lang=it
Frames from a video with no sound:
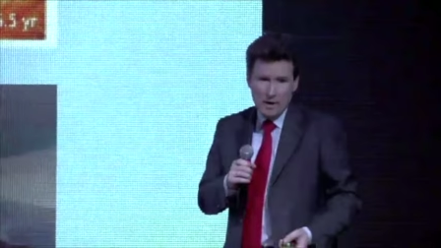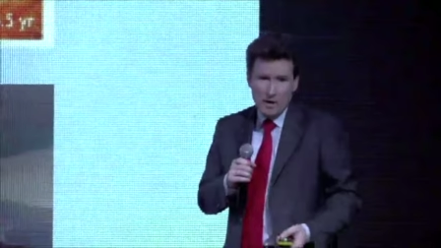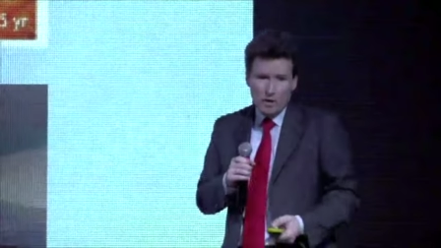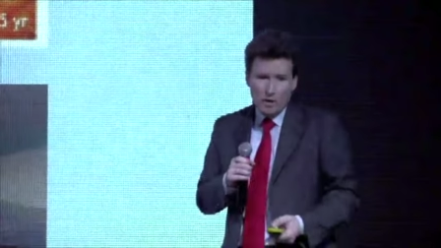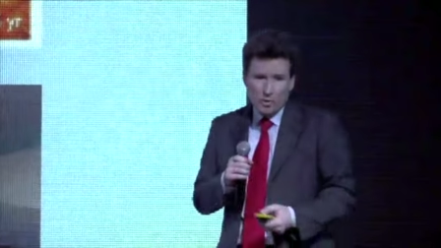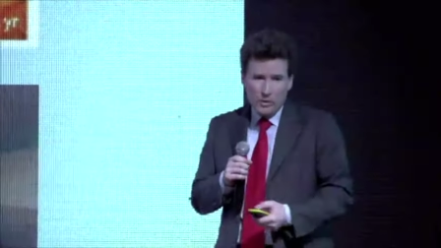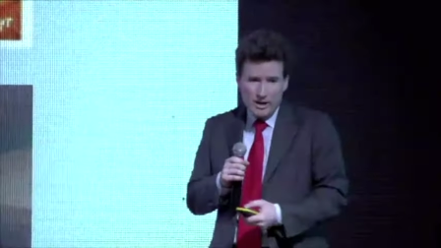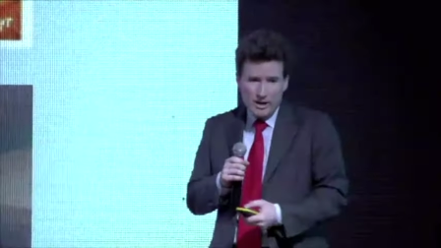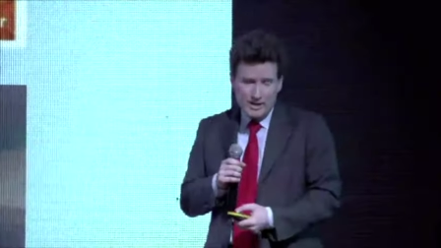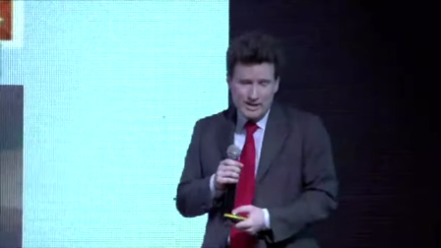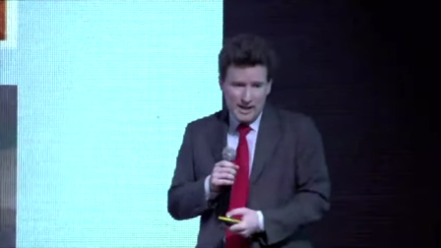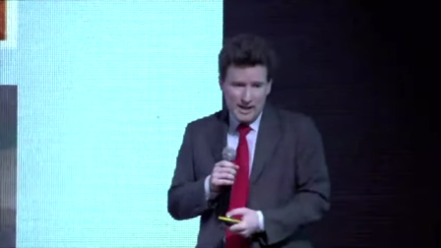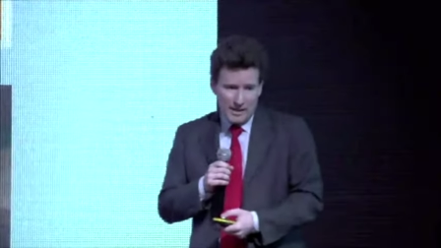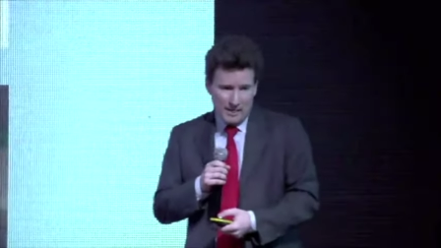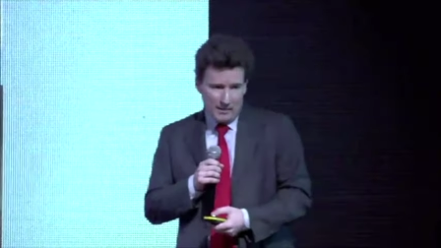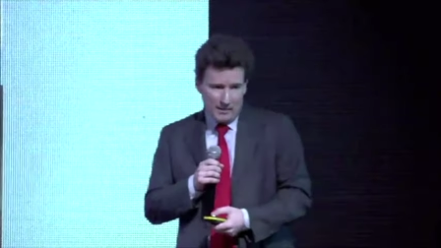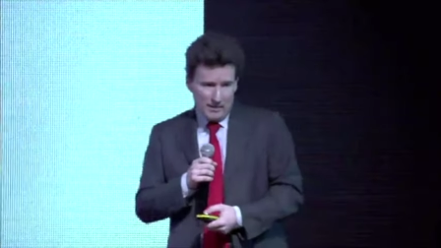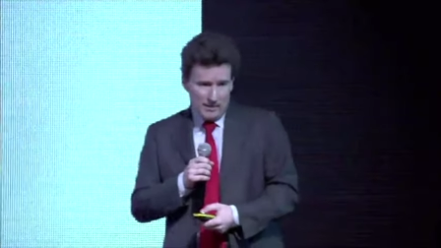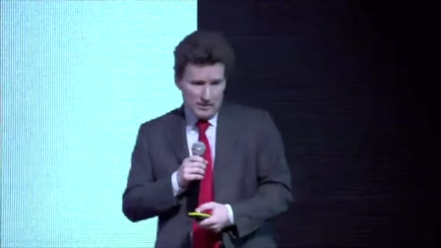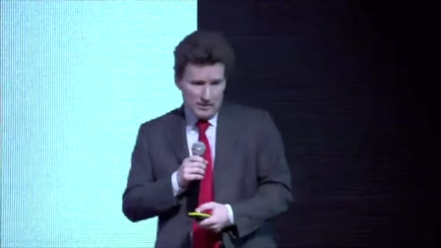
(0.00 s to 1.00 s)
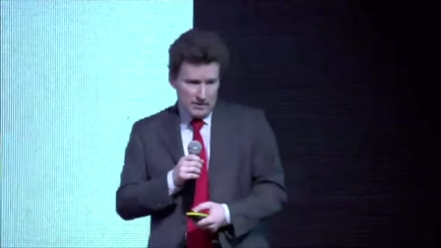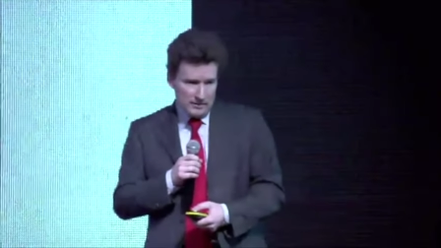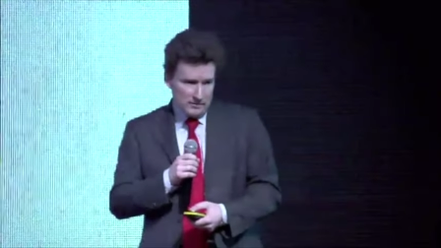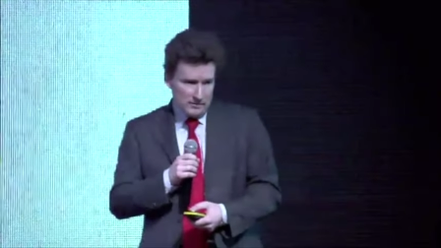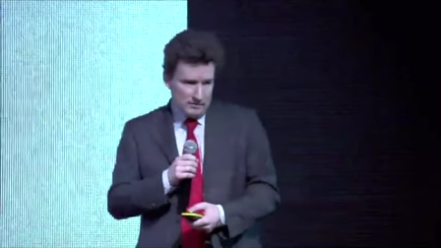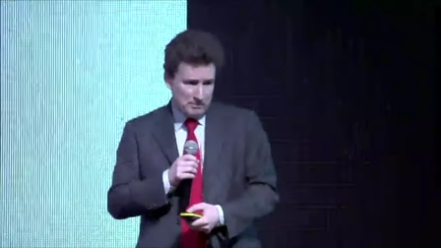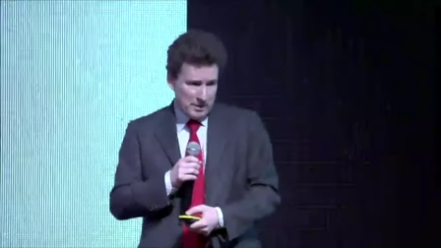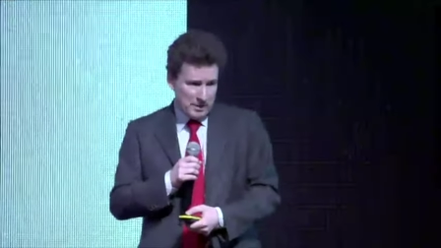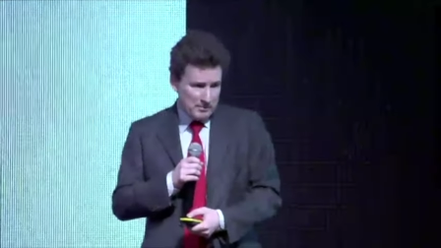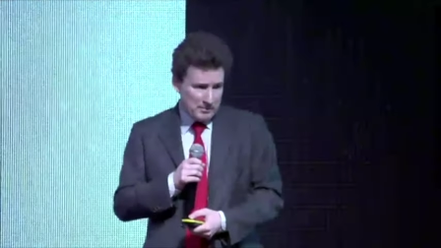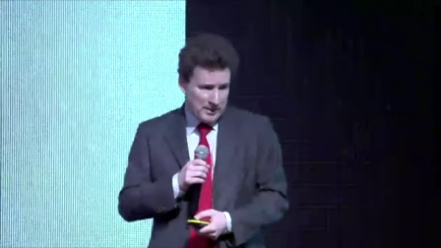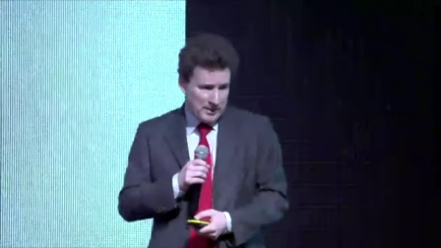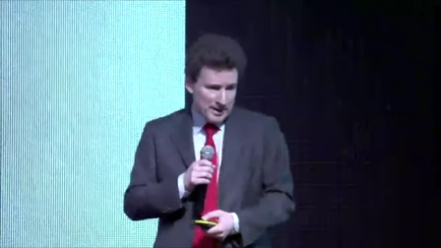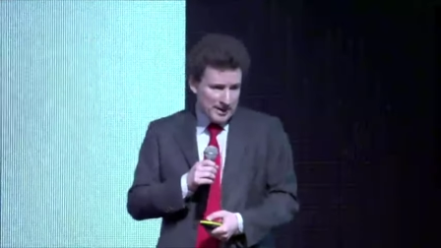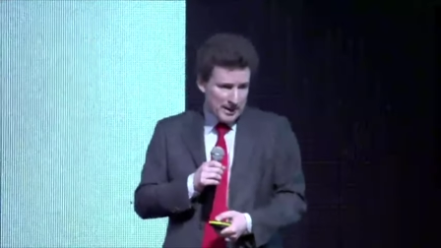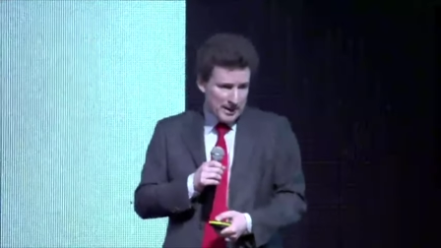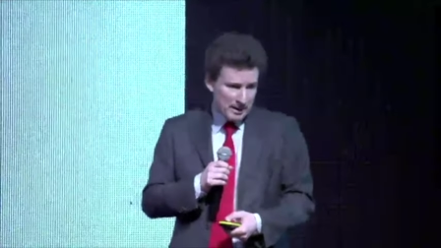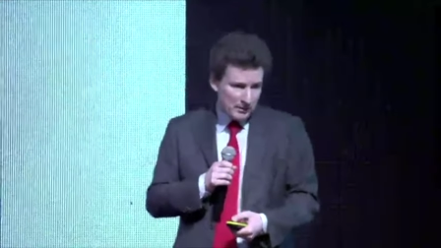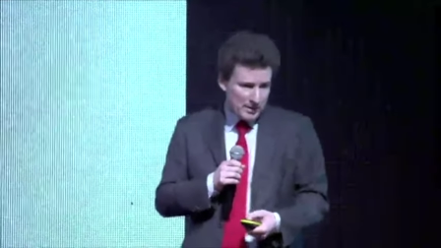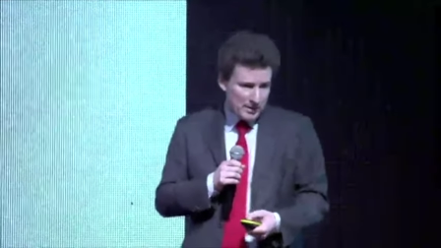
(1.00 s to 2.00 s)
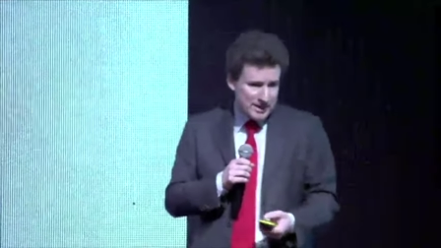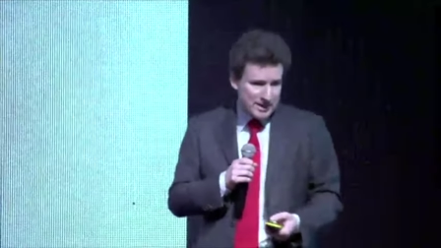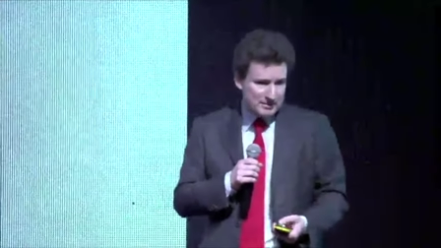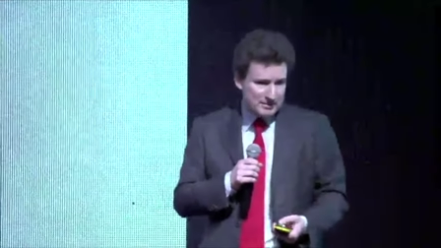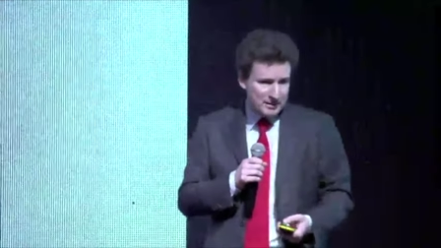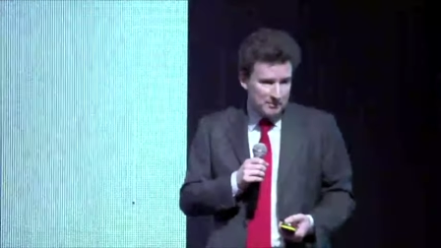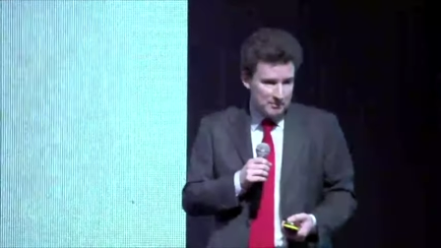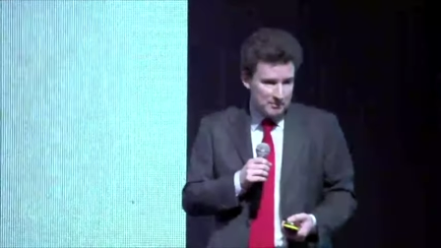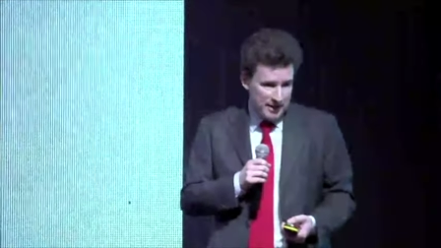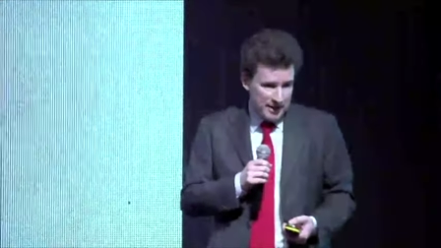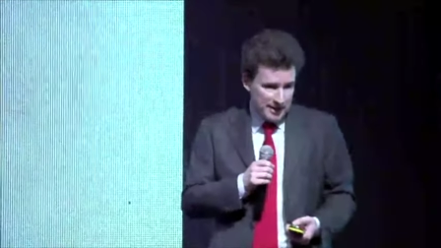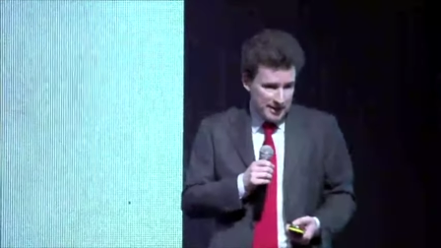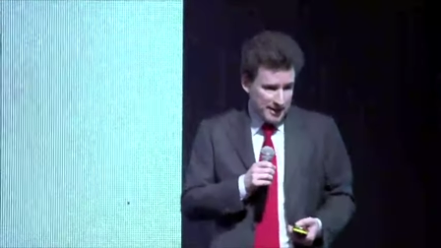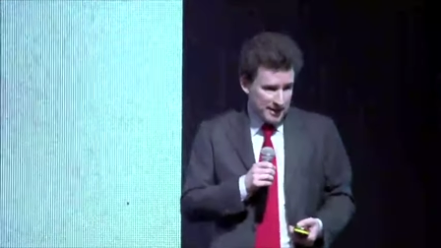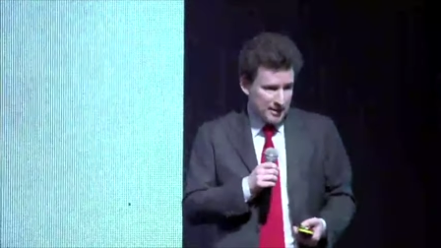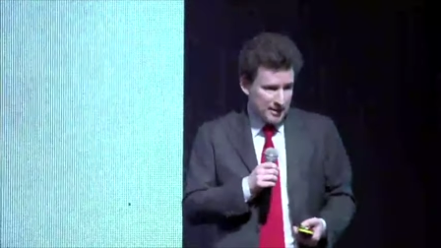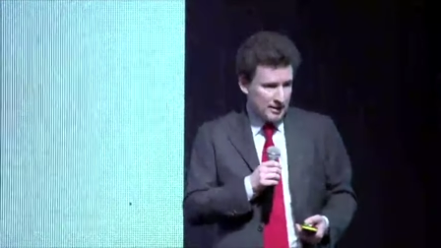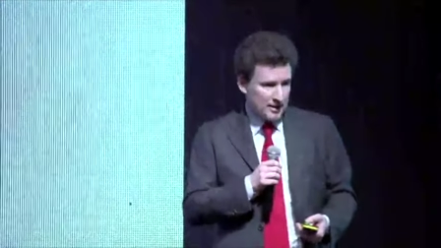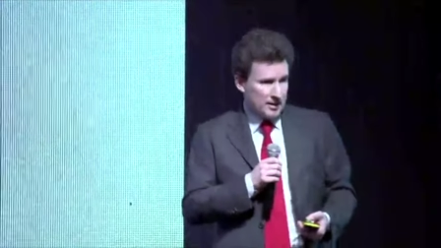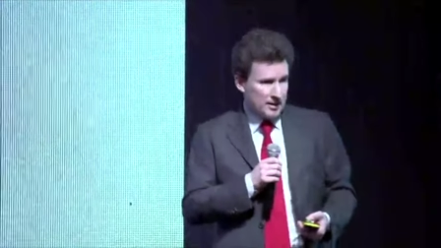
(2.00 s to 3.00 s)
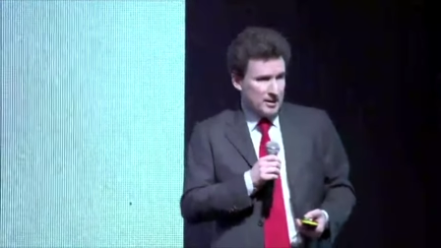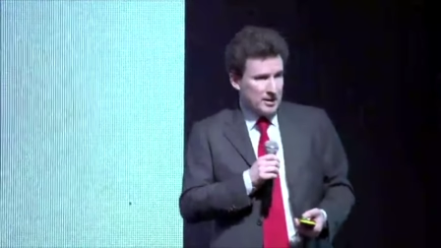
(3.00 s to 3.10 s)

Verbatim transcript: questa bambina, questi bambini,